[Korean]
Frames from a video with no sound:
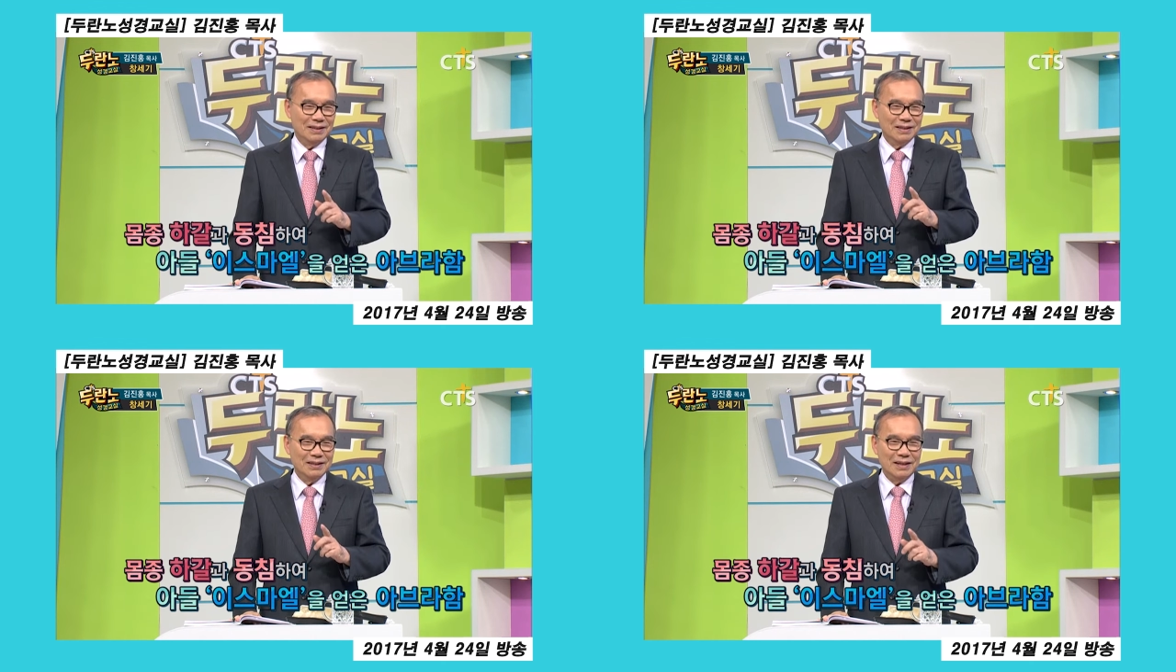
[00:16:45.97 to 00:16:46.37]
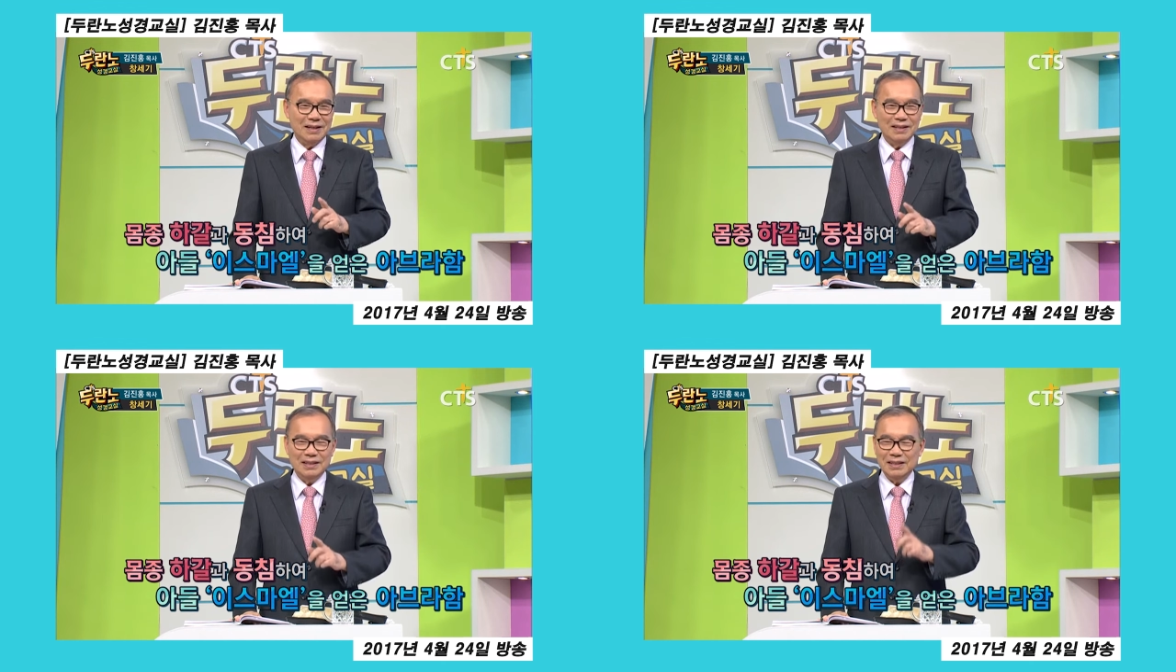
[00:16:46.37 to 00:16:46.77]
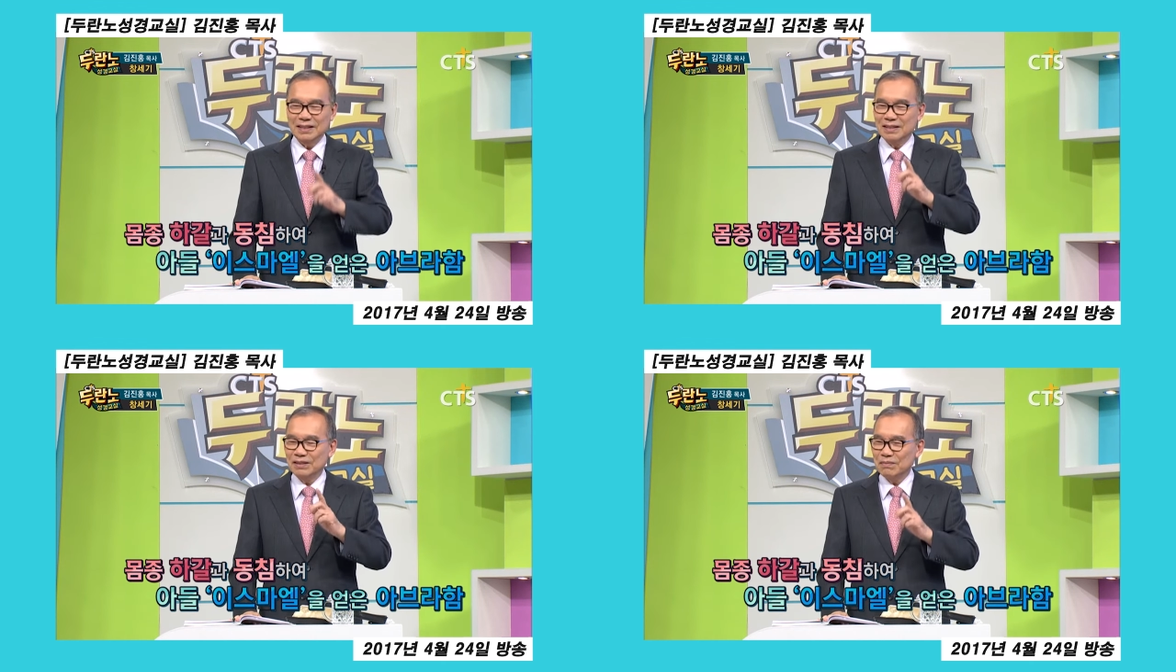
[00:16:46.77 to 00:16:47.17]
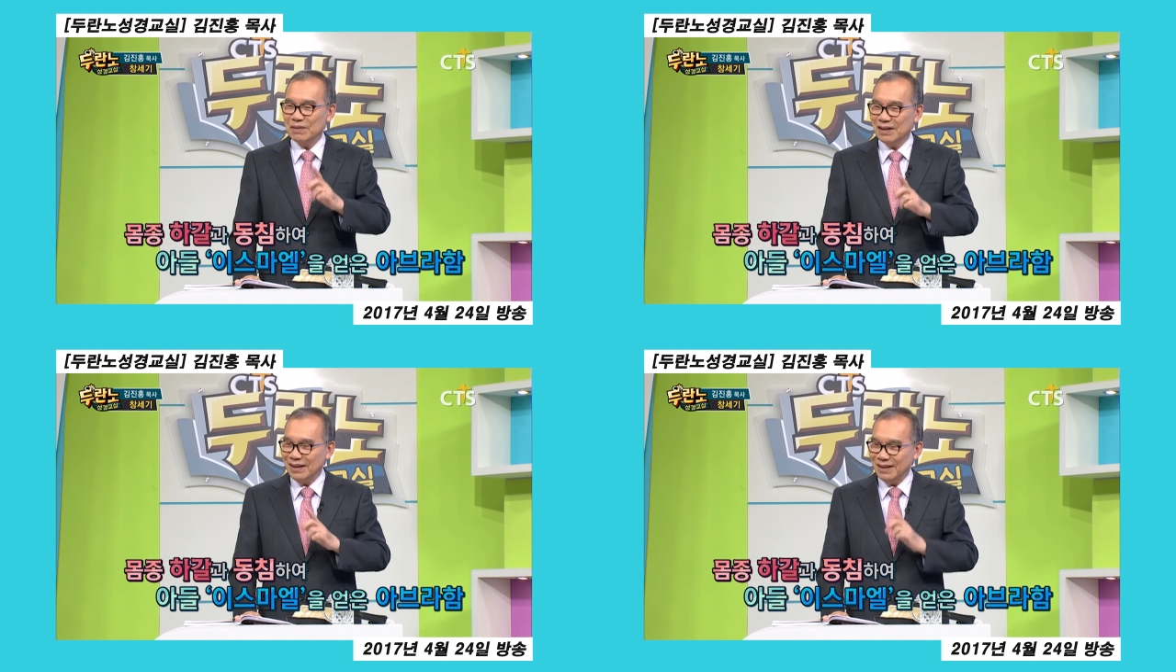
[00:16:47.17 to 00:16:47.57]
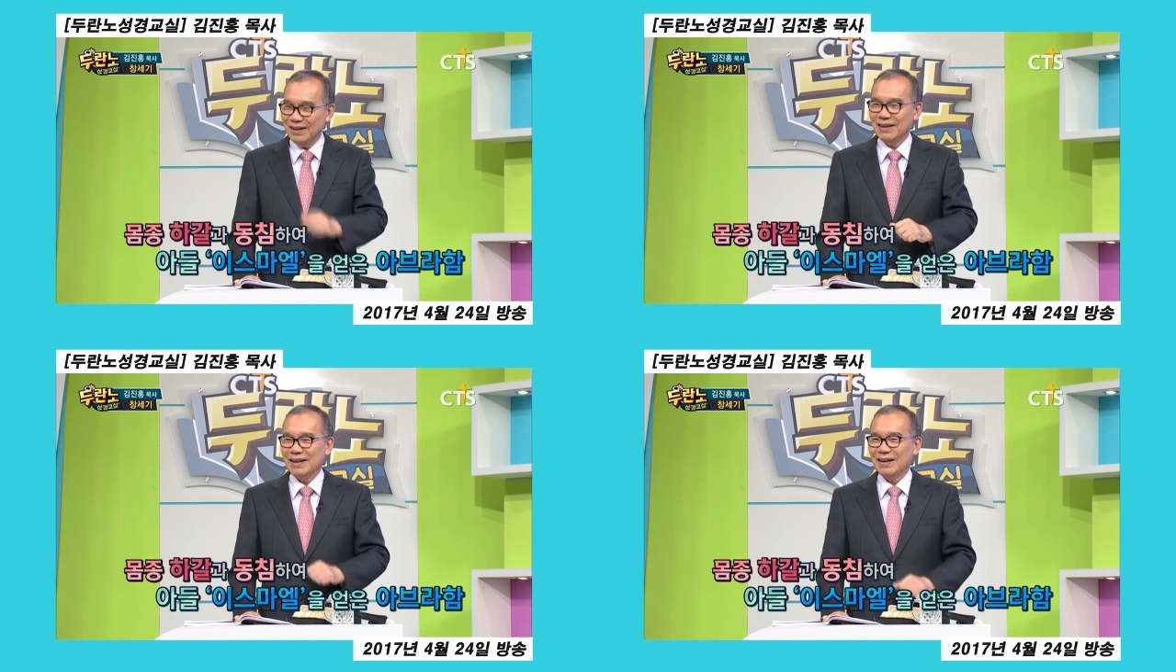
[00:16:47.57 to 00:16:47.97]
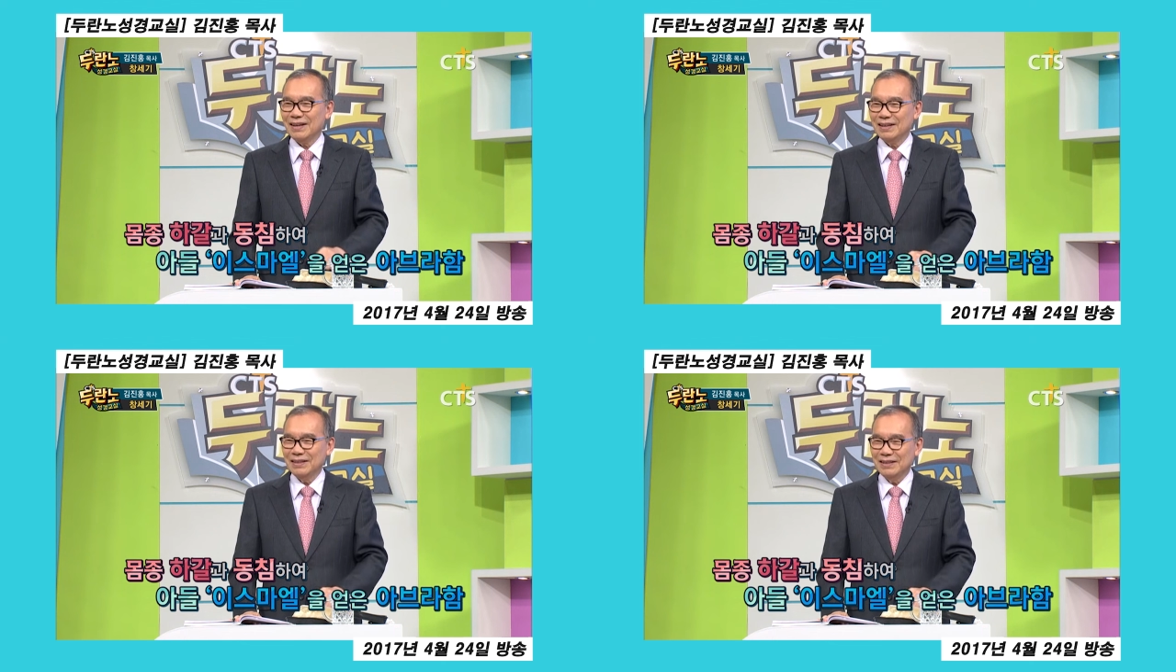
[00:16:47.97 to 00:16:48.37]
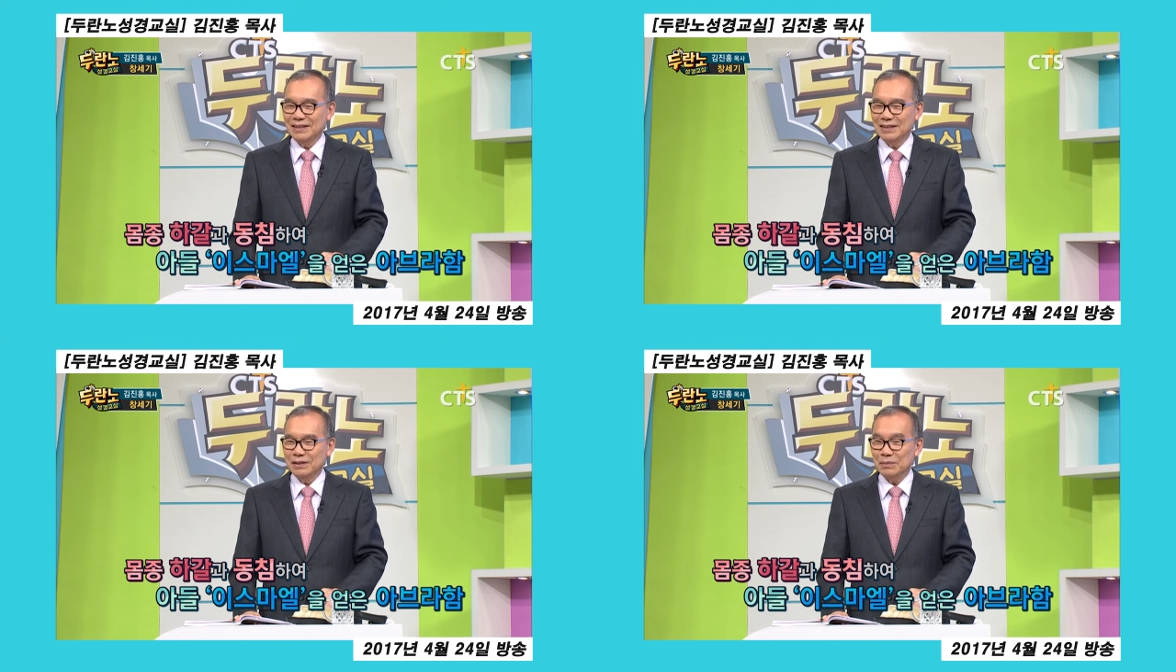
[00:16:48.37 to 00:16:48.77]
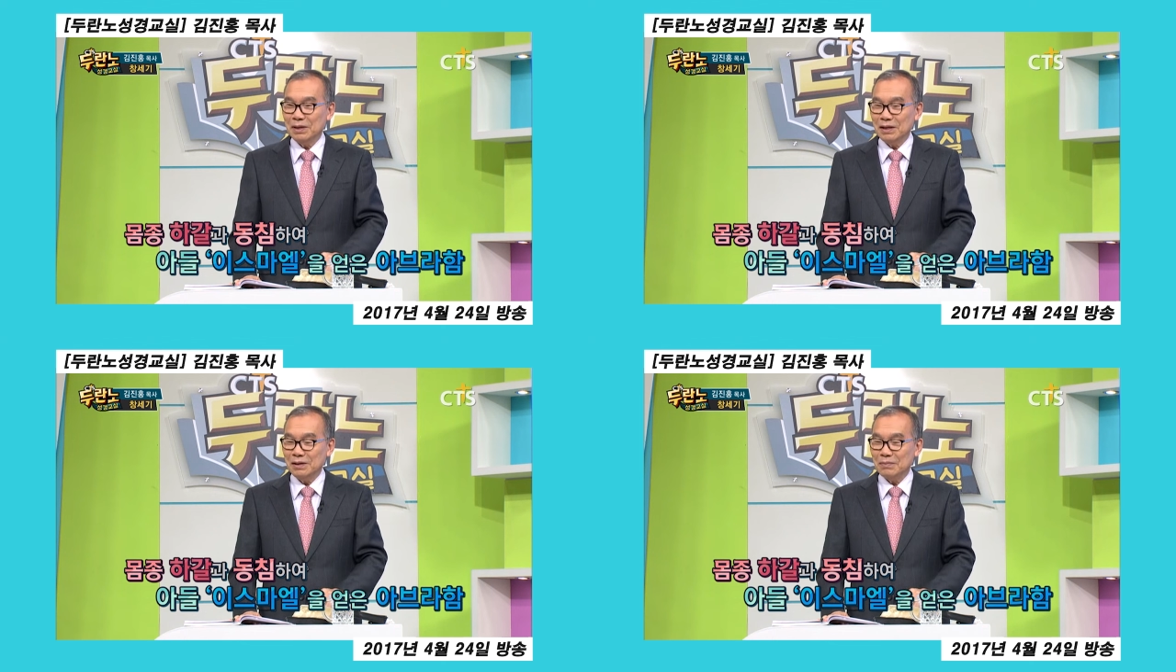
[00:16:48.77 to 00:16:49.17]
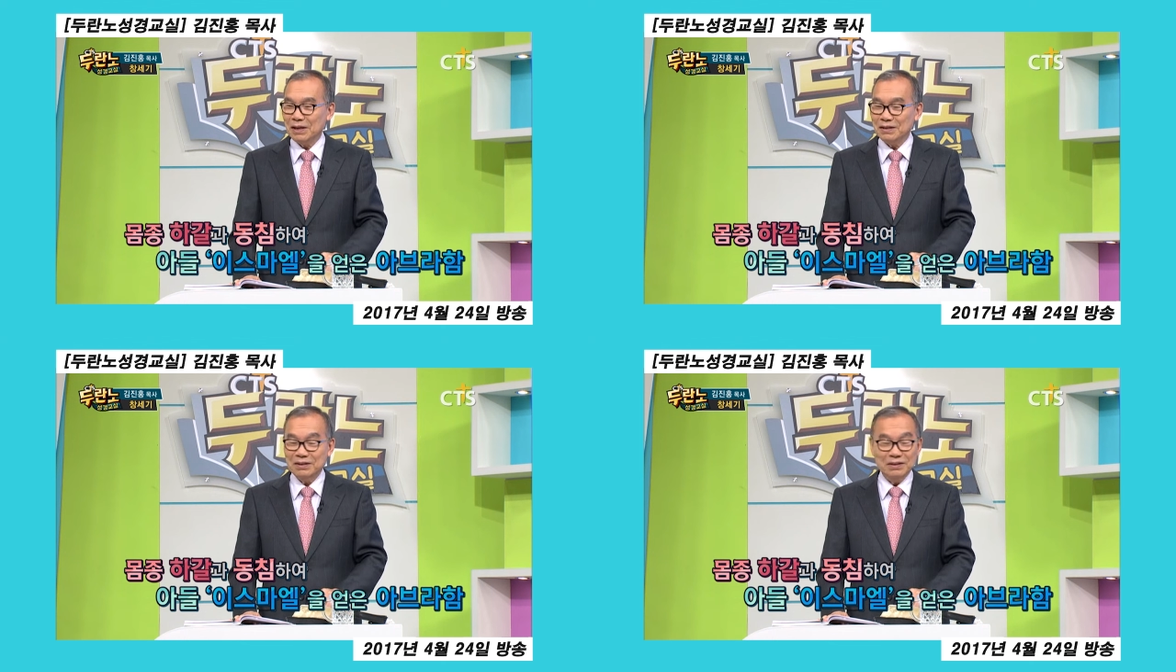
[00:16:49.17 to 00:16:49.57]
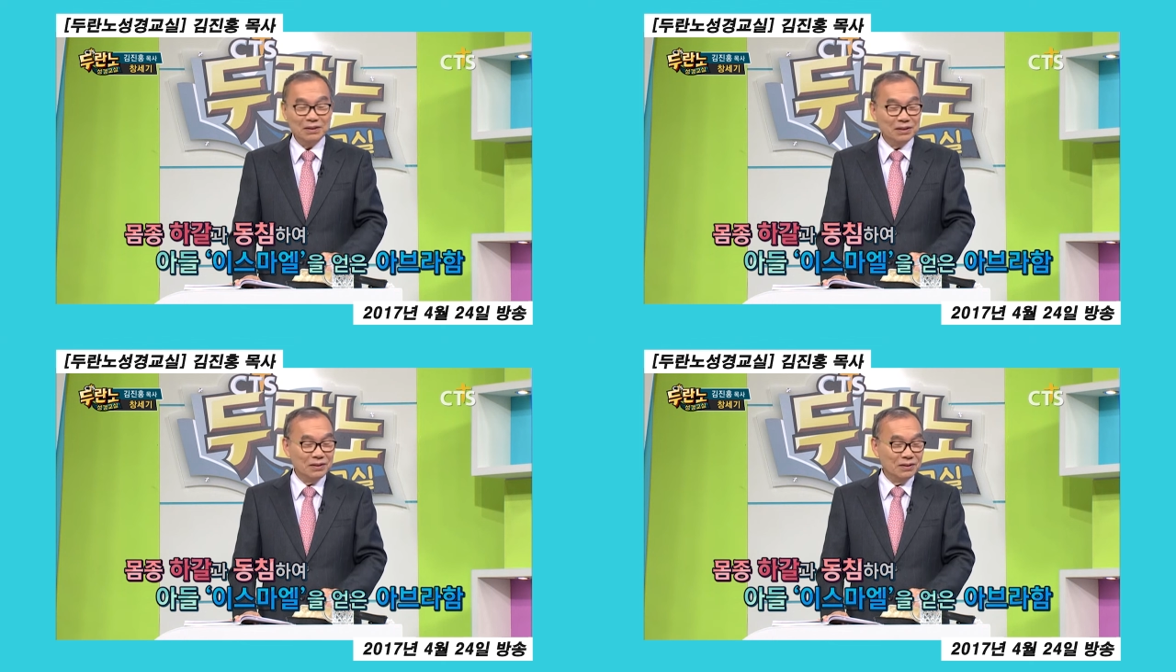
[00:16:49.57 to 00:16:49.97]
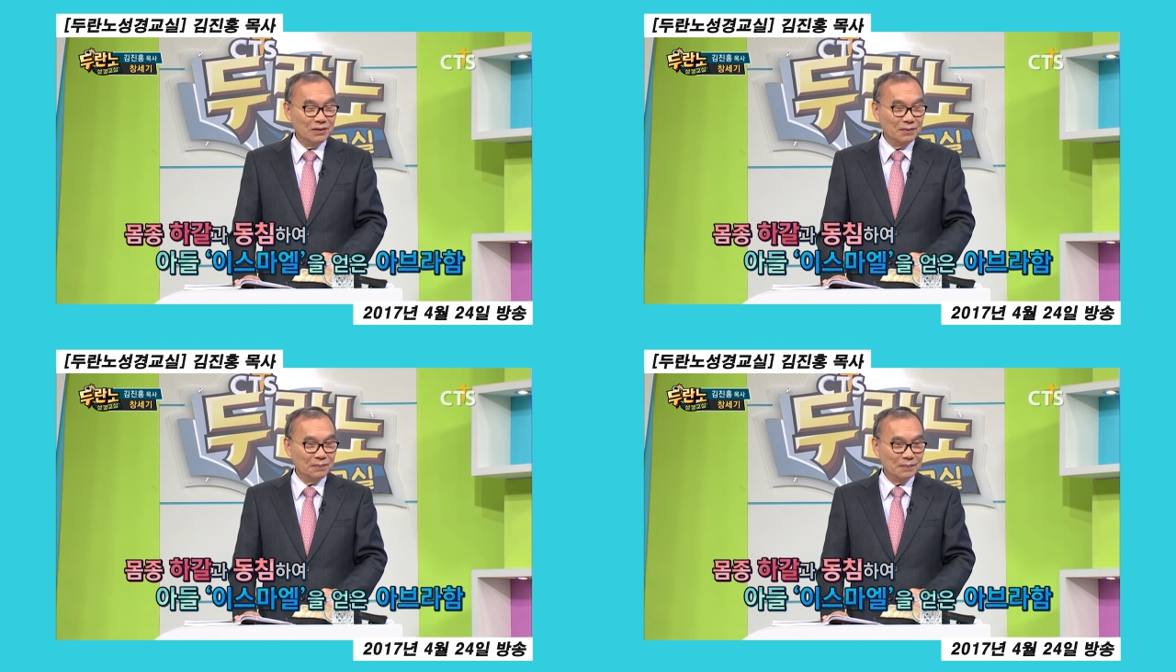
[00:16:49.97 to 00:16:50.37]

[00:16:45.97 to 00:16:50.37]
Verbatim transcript: 그 아들이 이스마엘이라. 이스마엘 많이 들으셨지요?